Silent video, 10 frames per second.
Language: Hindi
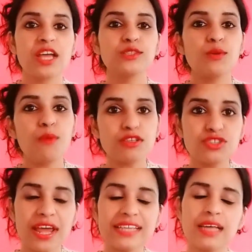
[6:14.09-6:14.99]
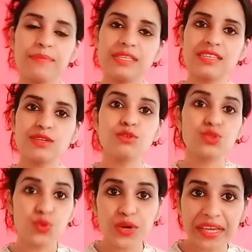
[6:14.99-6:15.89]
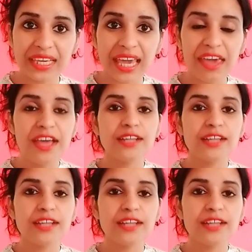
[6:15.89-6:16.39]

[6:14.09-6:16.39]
तो मॉइस्चराइज अपनी स्किन को ज़रूर रखिए